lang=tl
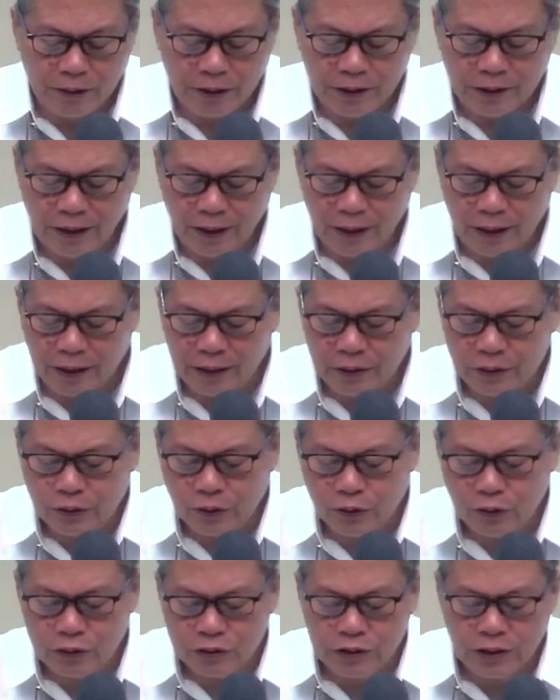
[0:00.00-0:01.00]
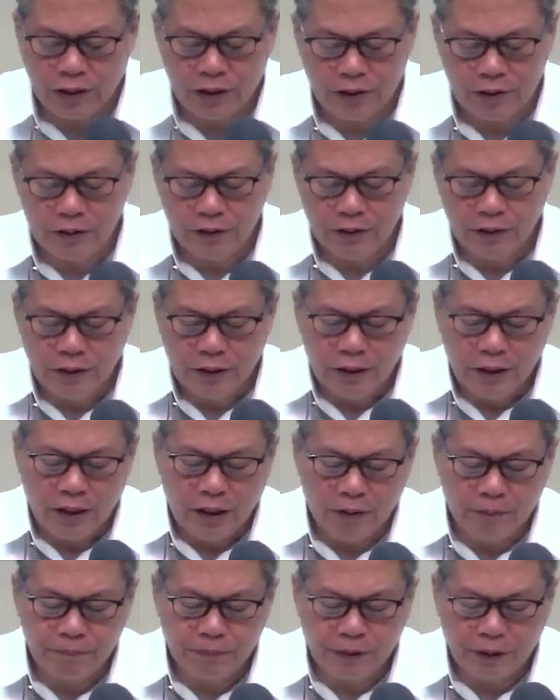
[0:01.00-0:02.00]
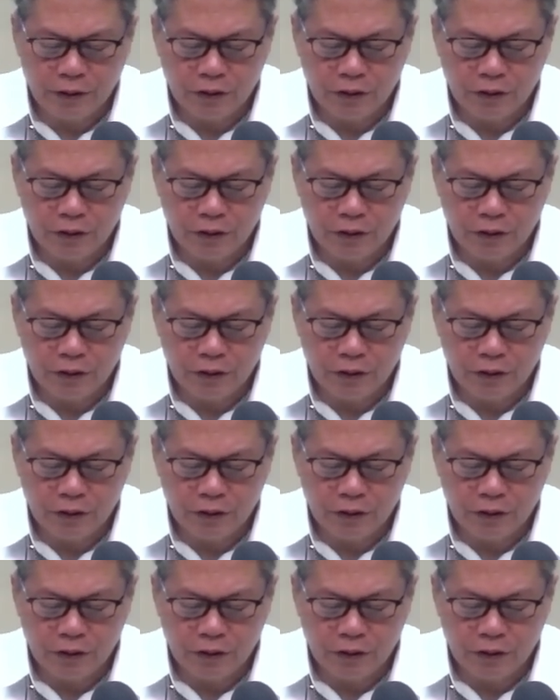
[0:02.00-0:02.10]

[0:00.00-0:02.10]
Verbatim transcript: and delight to your child after